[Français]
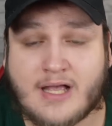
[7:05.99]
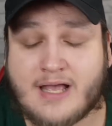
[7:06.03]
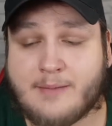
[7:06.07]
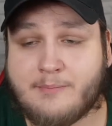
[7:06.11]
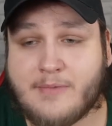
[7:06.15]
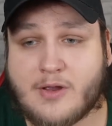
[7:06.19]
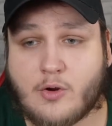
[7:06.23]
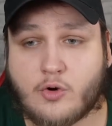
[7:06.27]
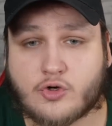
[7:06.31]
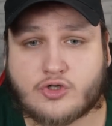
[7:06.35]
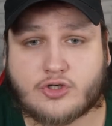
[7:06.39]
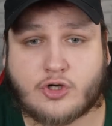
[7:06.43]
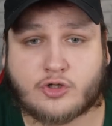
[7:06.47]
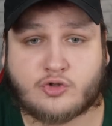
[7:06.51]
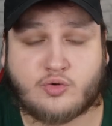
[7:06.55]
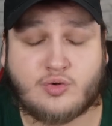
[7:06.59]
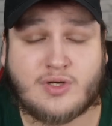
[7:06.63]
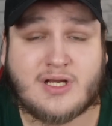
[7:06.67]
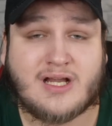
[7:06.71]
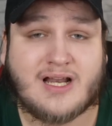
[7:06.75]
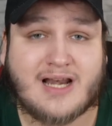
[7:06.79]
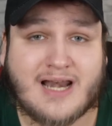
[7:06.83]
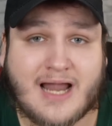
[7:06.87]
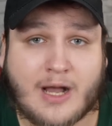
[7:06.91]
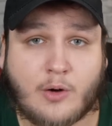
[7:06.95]
Mais
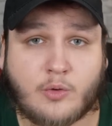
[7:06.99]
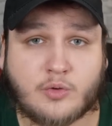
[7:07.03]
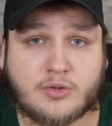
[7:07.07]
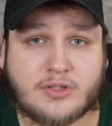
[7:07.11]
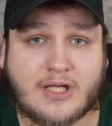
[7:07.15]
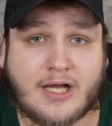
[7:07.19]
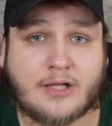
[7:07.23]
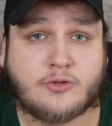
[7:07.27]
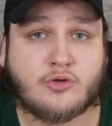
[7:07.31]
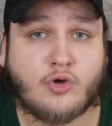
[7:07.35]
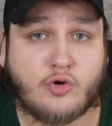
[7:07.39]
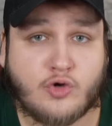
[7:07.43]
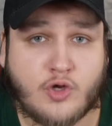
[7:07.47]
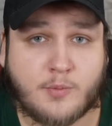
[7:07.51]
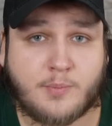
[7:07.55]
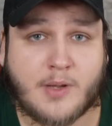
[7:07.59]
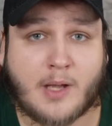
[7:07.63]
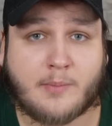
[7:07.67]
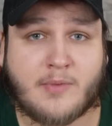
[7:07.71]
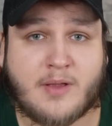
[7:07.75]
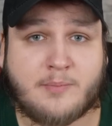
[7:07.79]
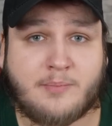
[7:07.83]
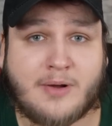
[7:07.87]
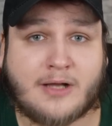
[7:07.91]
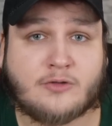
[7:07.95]
aujourd'hui, la Honda ne lui
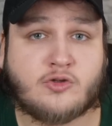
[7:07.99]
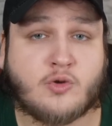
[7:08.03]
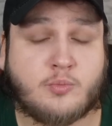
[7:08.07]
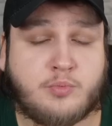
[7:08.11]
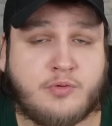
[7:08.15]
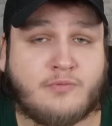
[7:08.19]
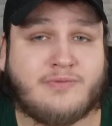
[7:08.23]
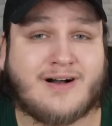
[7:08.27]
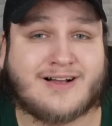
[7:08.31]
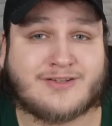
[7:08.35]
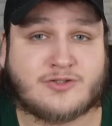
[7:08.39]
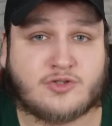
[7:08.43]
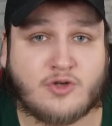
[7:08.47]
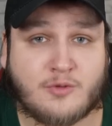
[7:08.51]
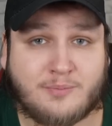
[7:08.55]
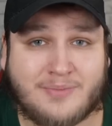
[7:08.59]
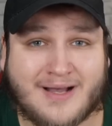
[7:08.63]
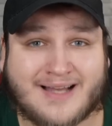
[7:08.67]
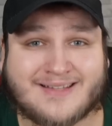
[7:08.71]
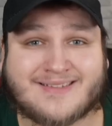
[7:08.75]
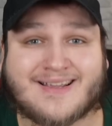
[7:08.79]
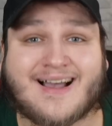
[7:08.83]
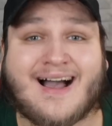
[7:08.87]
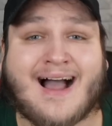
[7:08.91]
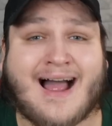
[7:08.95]
permet pas de pouvoir se
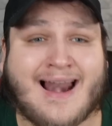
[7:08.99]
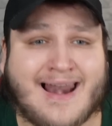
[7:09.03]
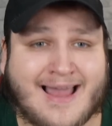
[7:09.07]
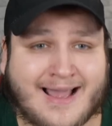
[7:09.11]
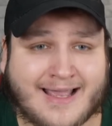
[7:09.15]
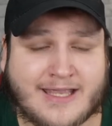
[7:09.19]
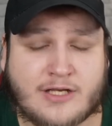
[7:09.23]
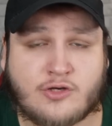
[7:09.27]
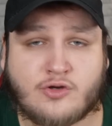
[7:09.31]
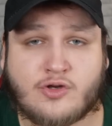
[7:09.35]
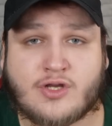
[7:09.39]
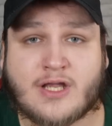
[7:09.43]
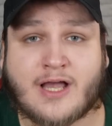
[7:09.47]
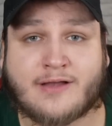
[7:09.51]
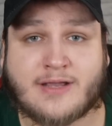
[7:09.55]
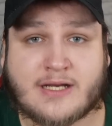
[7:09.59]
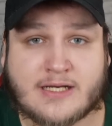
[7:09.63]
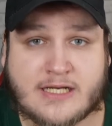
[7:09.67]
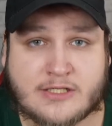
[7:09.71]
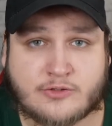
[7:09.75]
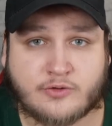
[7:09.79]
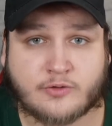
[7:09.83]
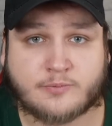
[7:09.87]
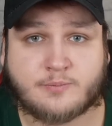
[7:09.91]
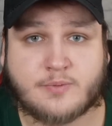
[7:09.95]
battre à la régulière avec
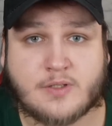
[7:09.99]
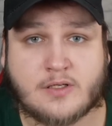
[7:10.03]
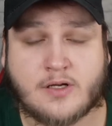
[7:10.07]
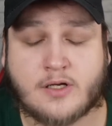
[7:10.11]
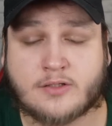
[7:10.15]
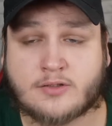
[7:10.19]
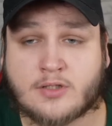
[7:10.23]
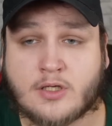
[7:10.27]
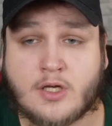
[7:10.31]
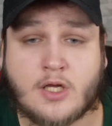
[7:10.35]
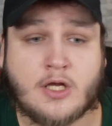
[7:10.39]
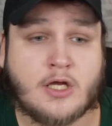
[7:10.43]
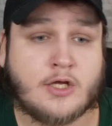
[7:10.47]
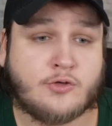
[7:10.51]
les autres pilotes.